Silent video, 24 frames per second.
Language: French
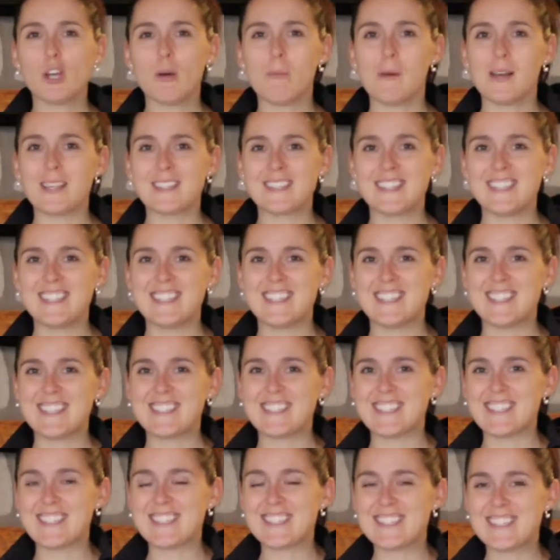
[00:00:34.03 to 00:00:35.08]
commencer les
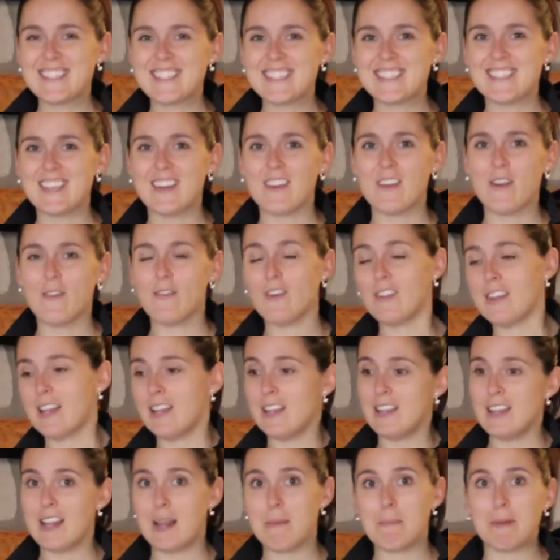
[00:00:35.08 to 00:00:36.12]
exercices, euh, avant
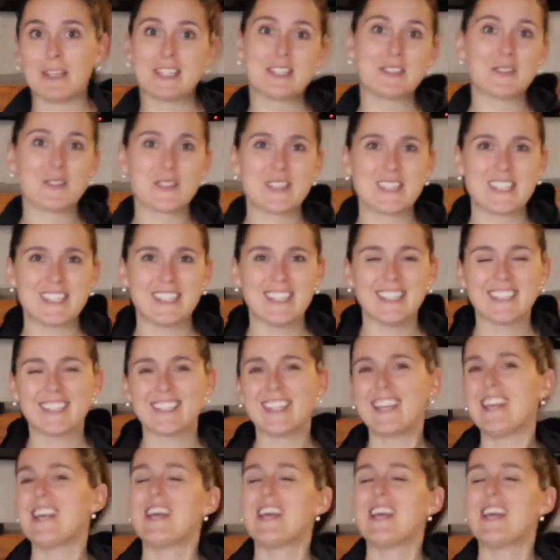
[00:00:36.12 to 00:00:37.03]
d'aller à la partie croustillante,